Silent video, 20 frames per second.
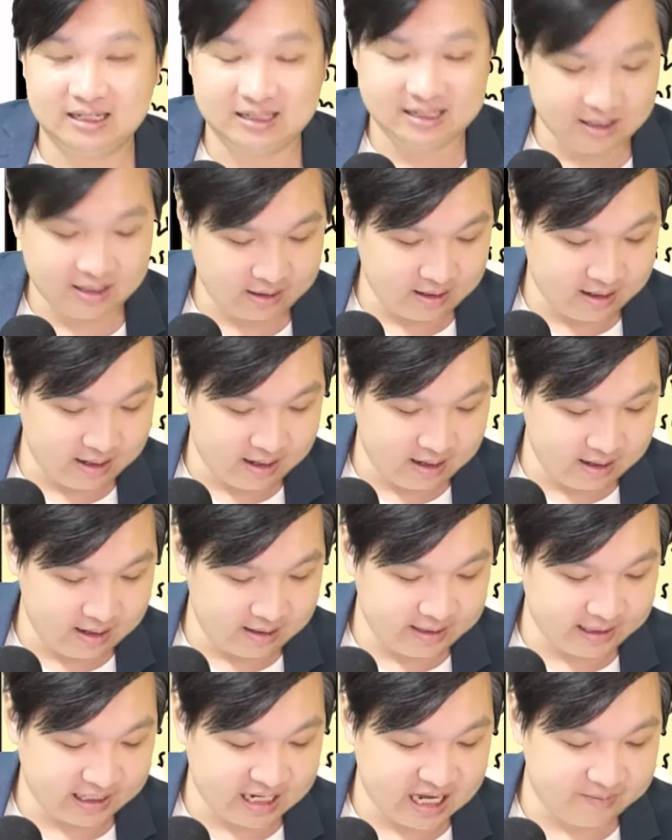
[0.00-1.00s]
แล้วก็
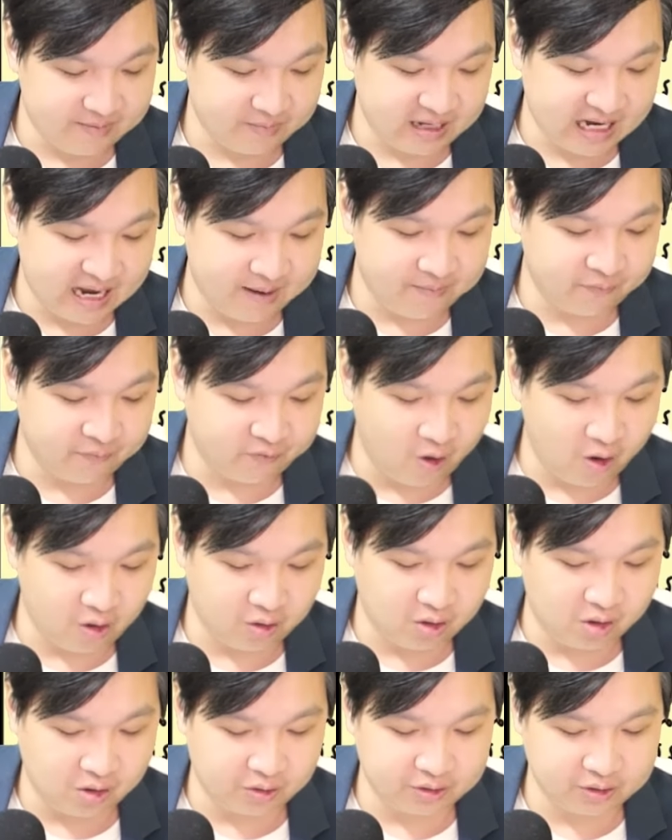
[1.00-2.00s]
นะครับคำฟ้อง
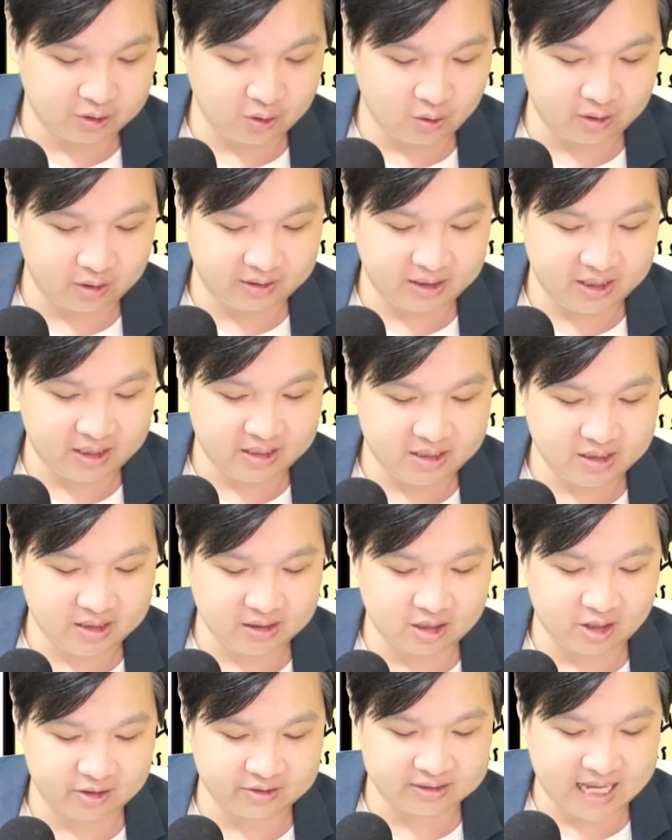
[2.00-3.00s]
ของโจทย์ที่ยื่
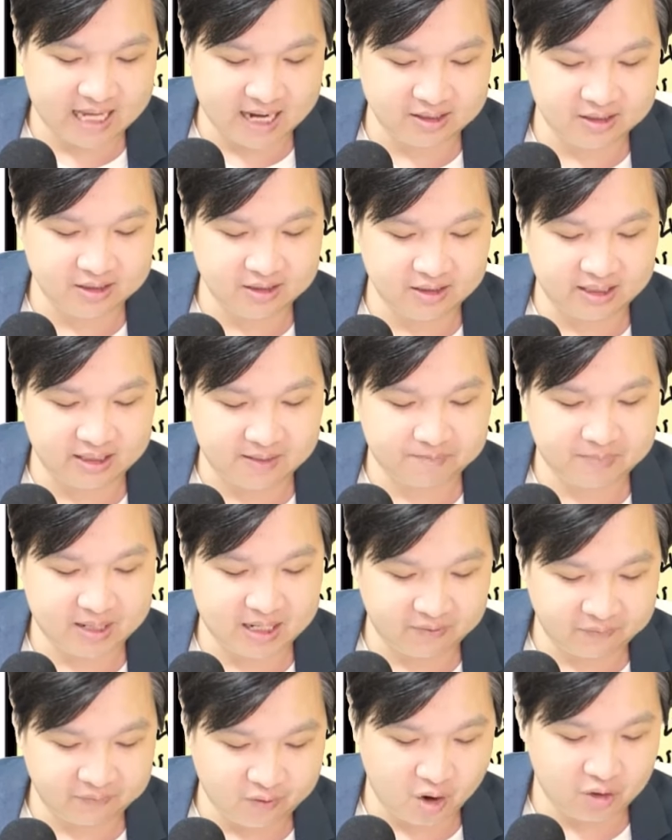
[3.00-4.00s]
นต่อศาลอื่นเนี่ยเป็
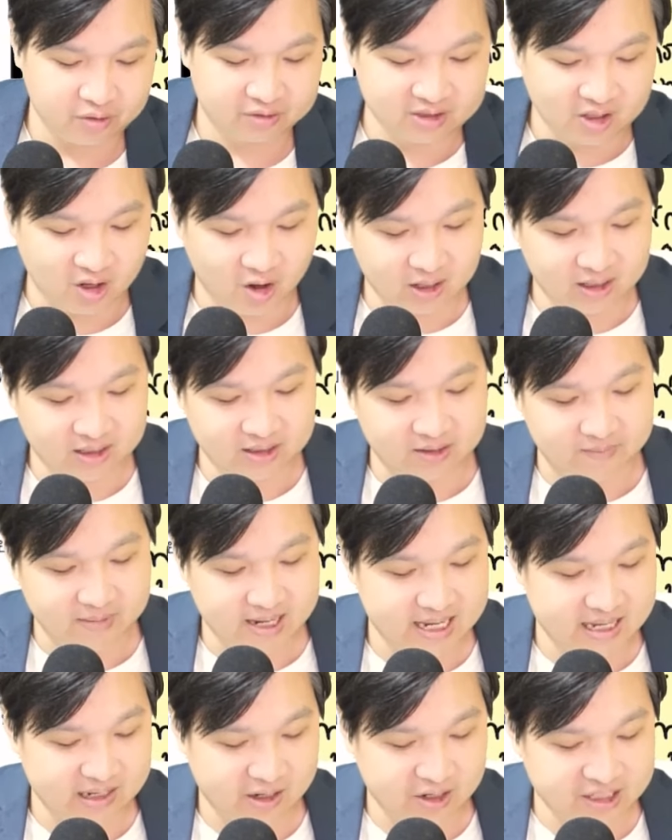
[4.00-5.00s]
นฟ้องซ้อนหรือ
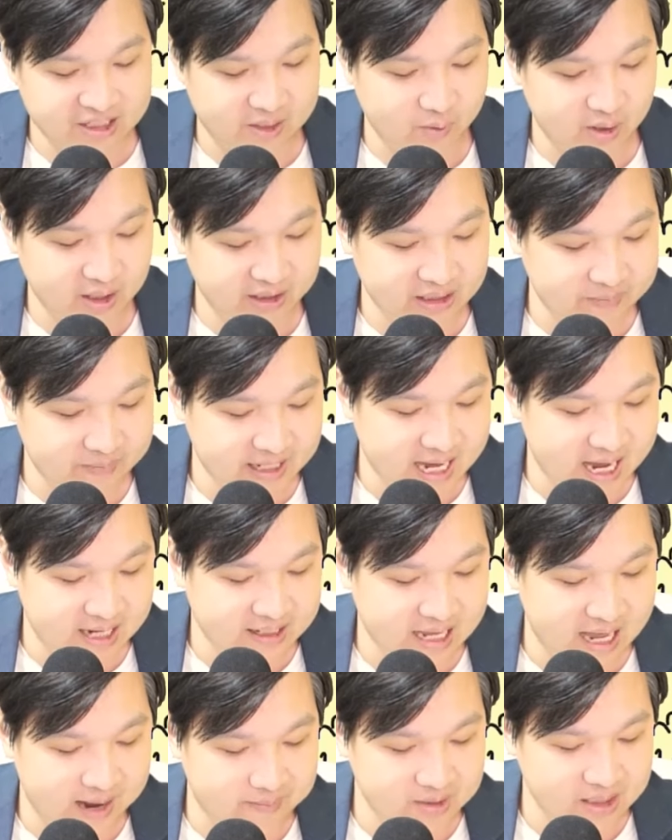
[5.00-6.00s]
ไม่ ก็จะเห็นว่าเรื่องนี้มีการ
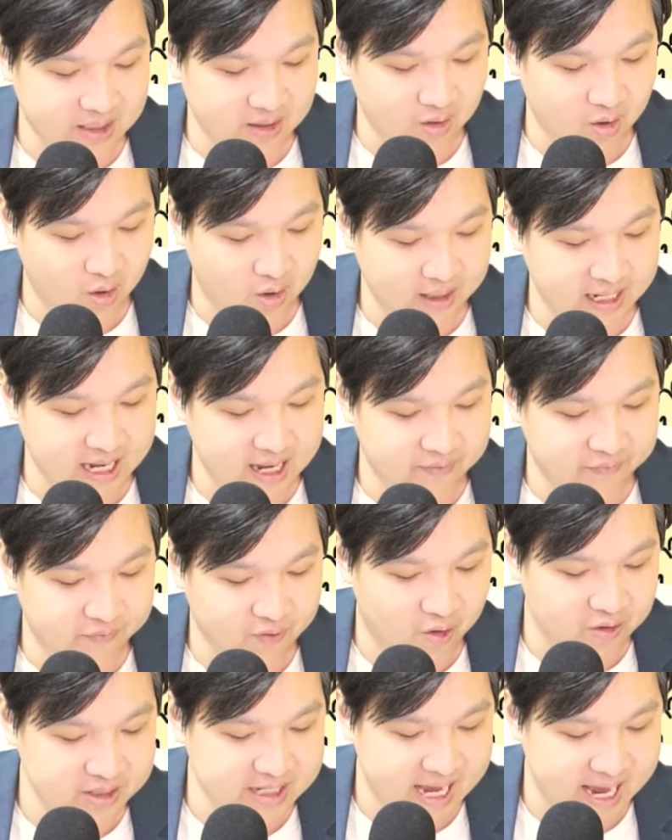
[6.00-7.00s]
ถามเรื่องของการ
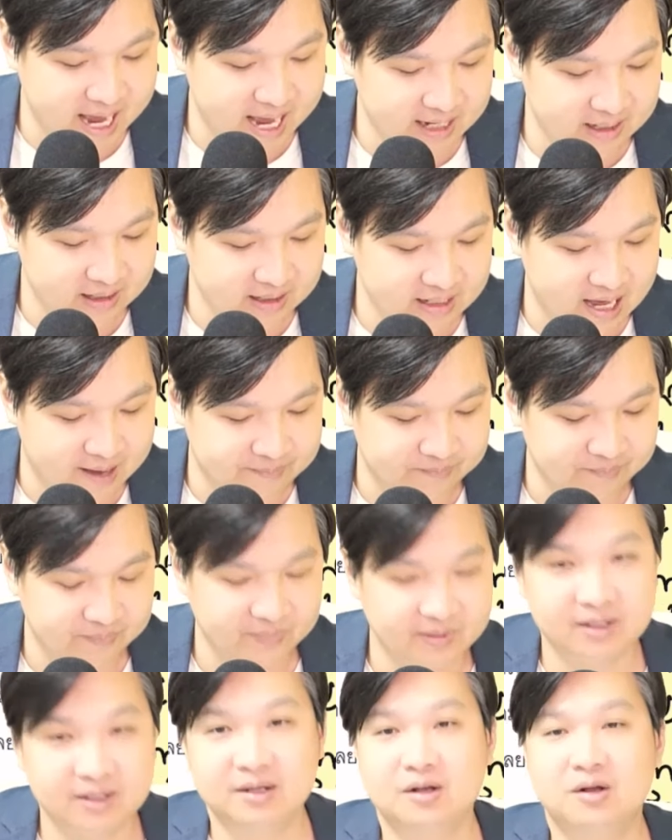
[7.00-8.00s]
ฟ้องแย้งกับ
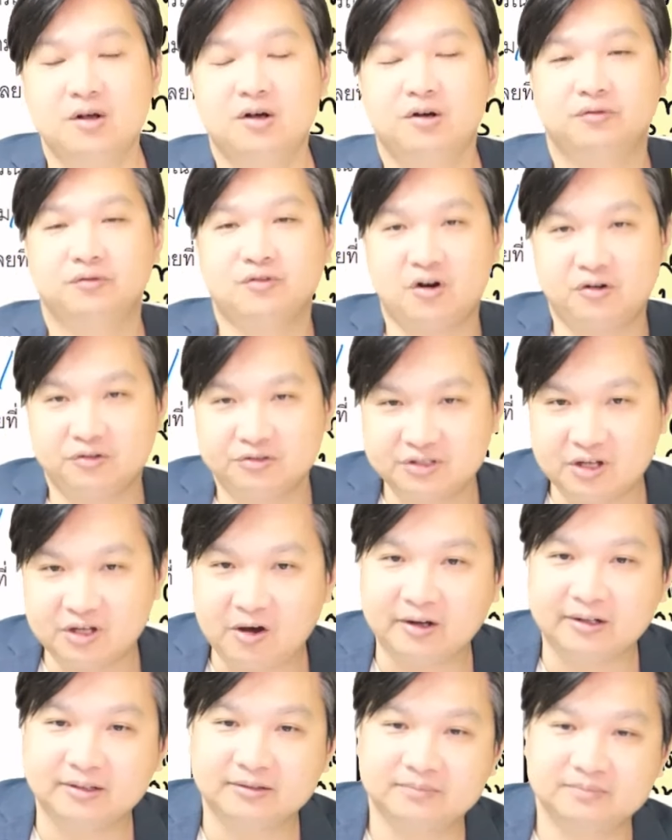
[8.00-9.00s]
ฟ้องซ้
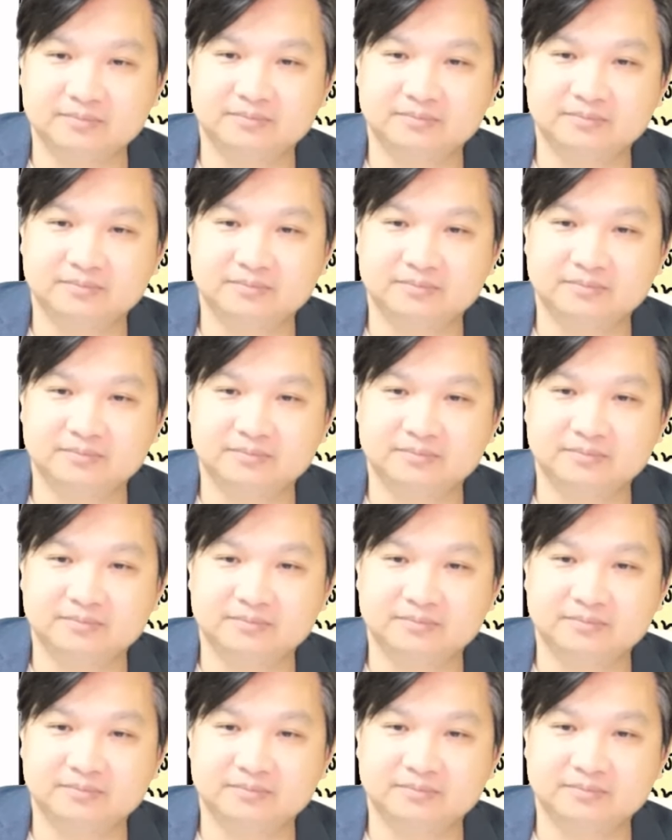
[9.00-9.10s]
อน